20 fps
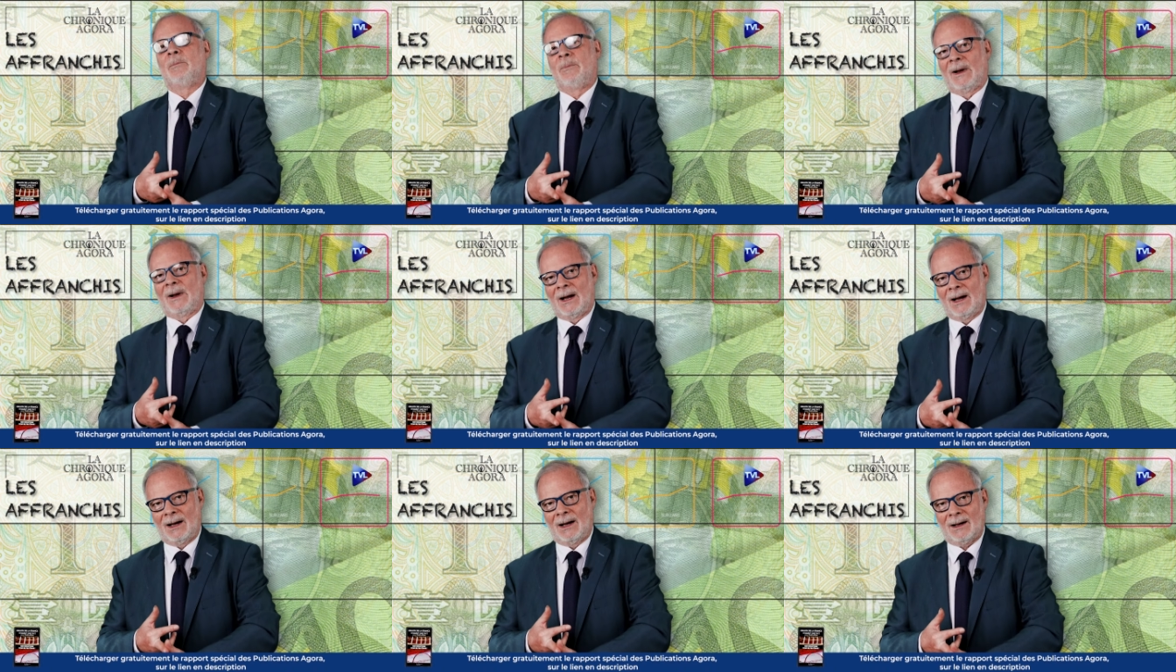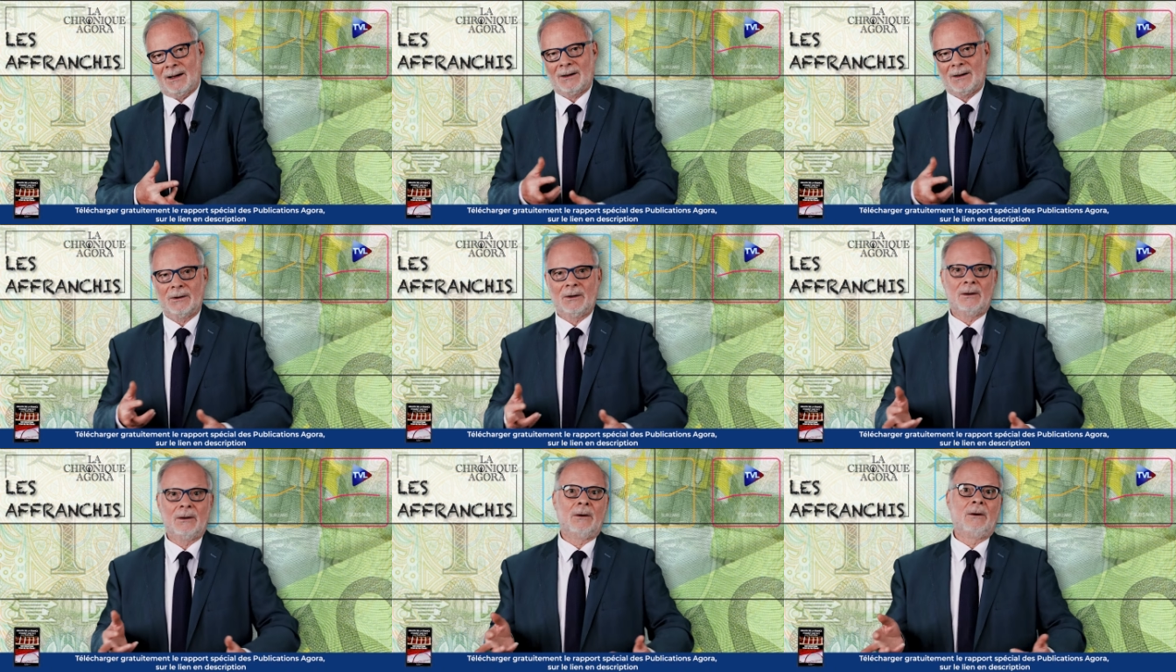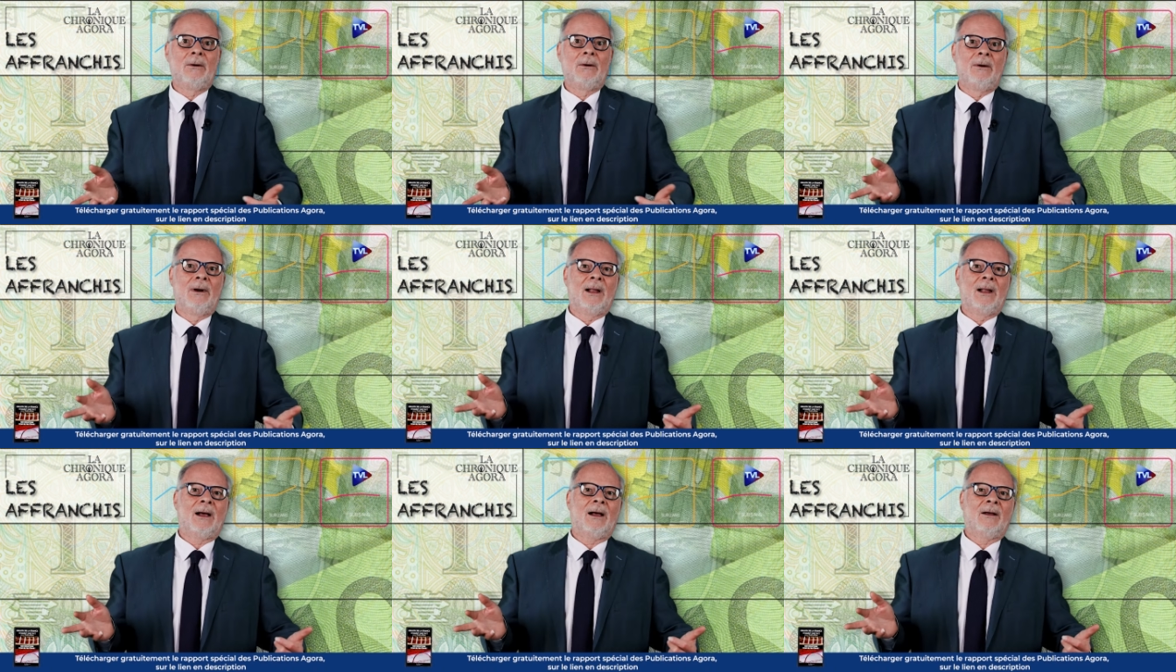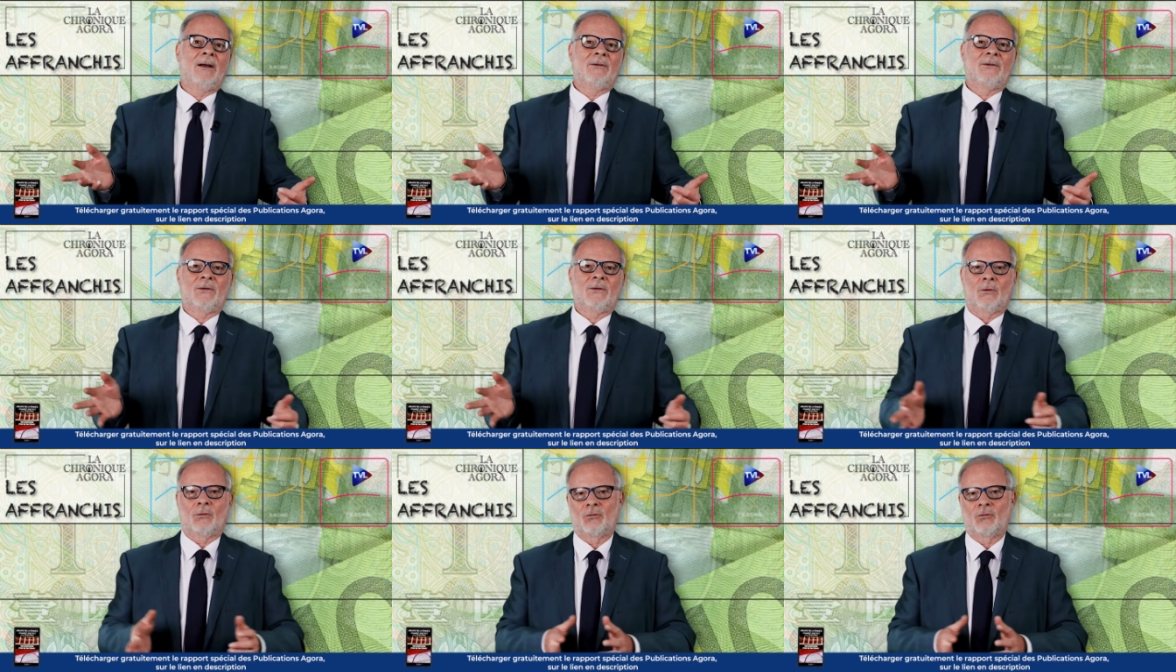par la
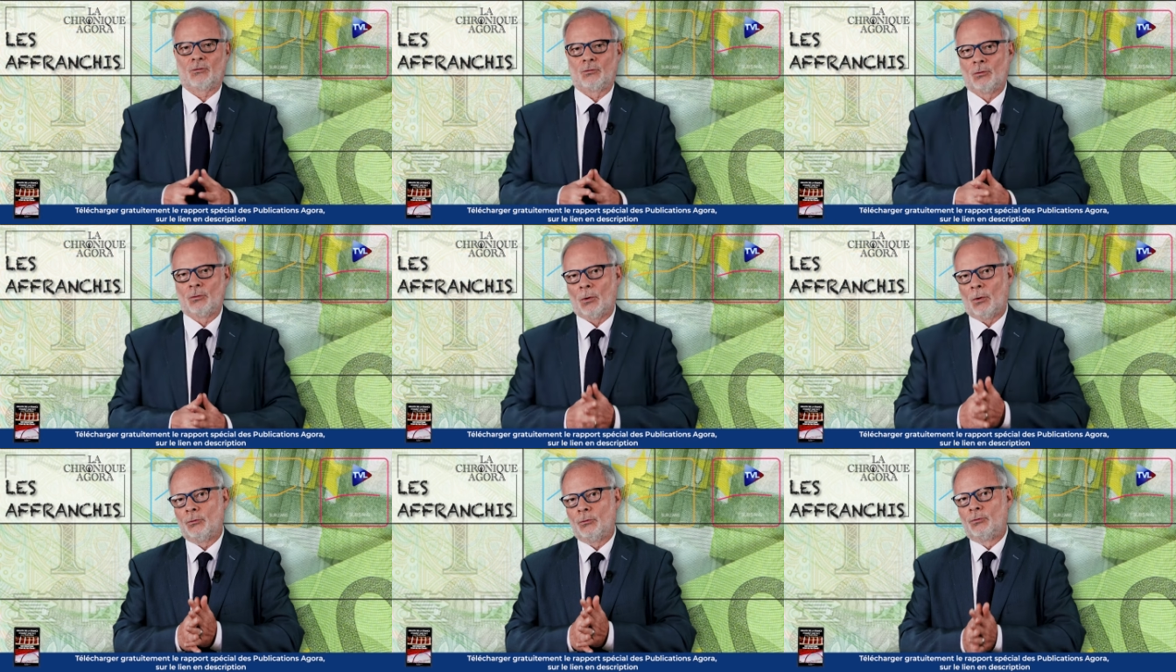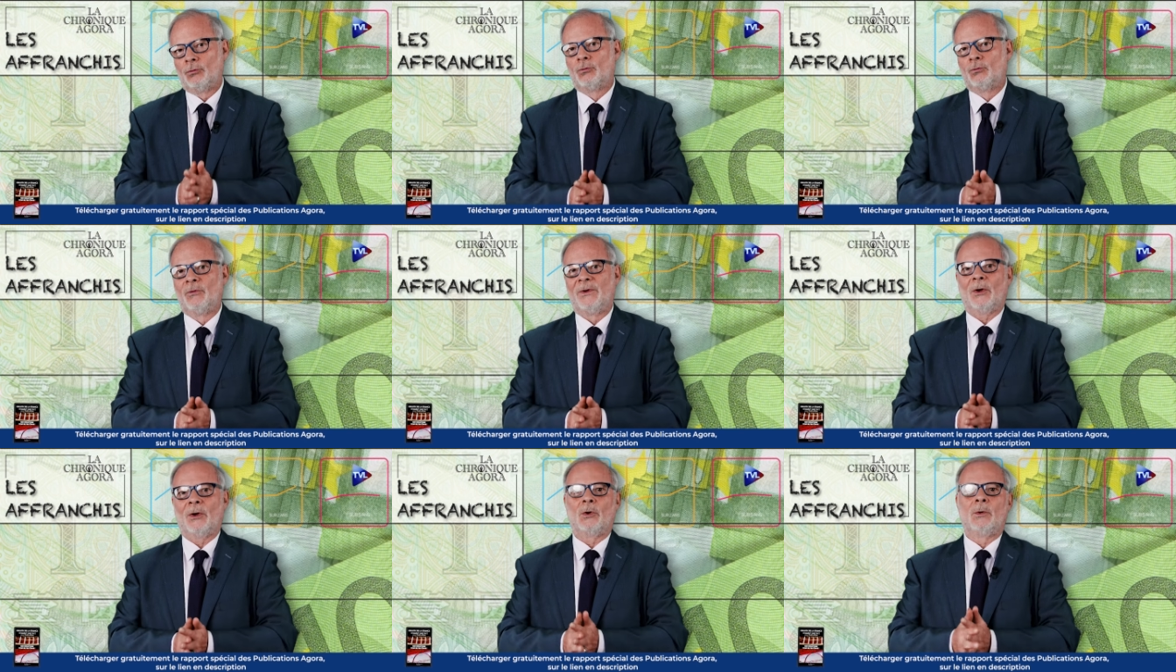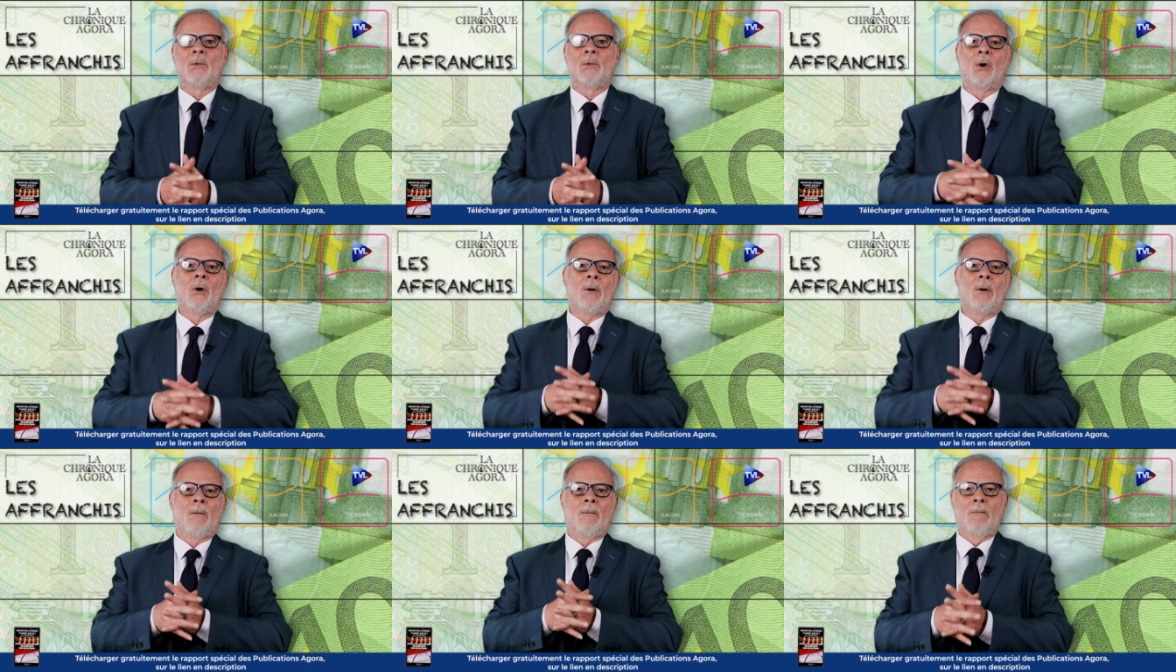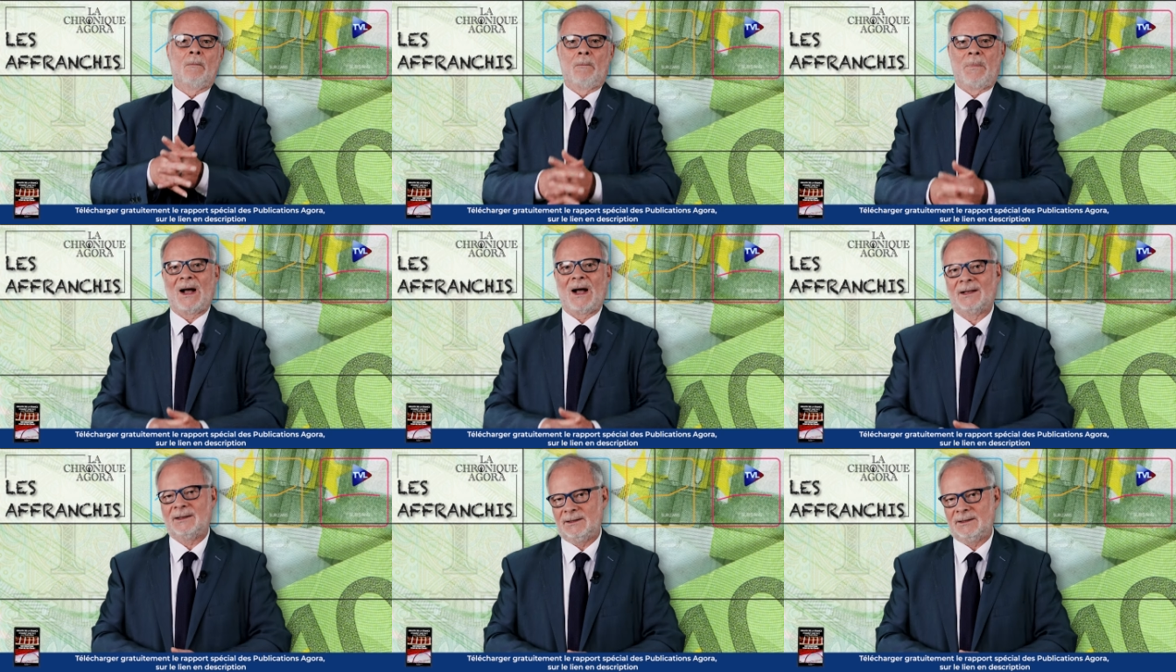censure du gouvernement
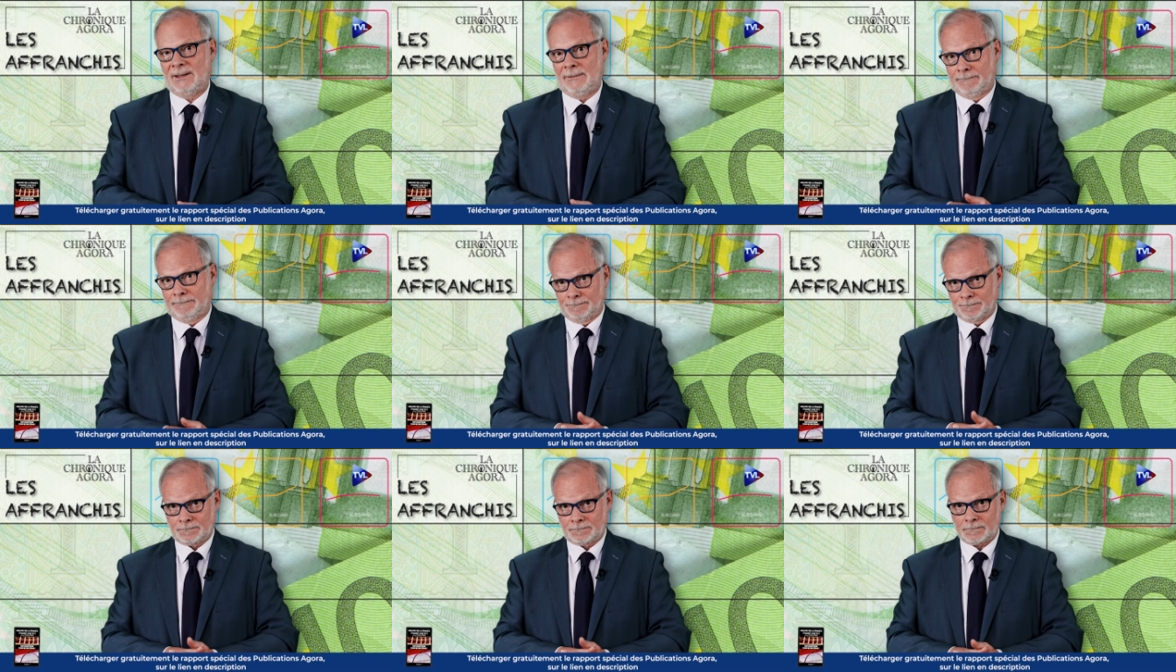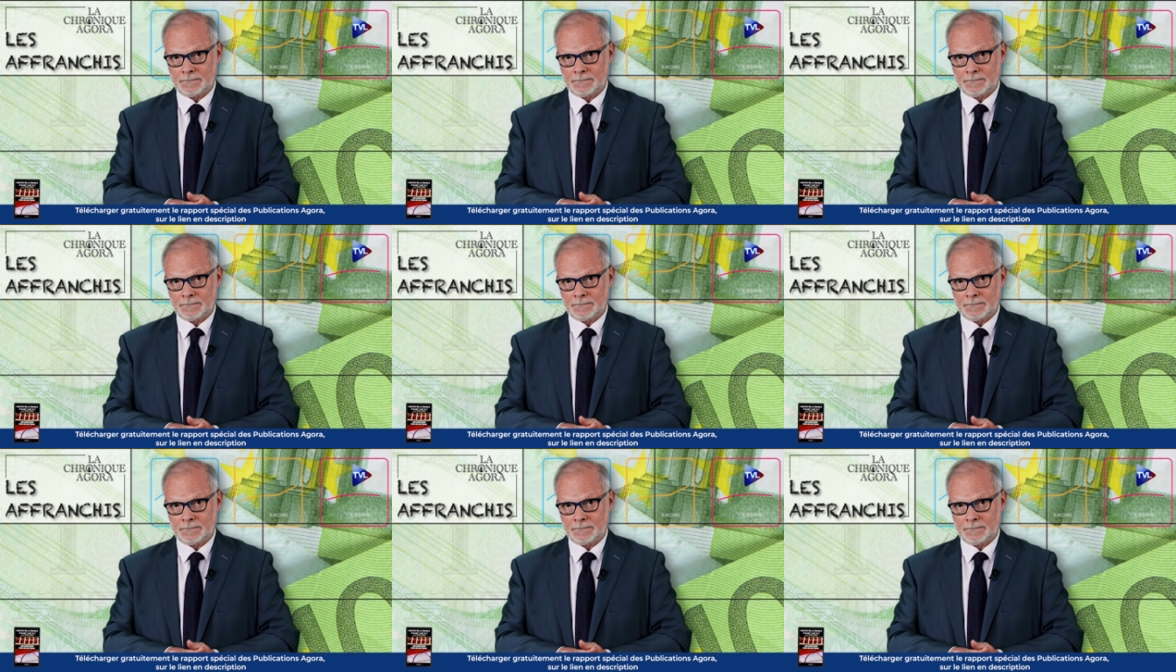Barnier.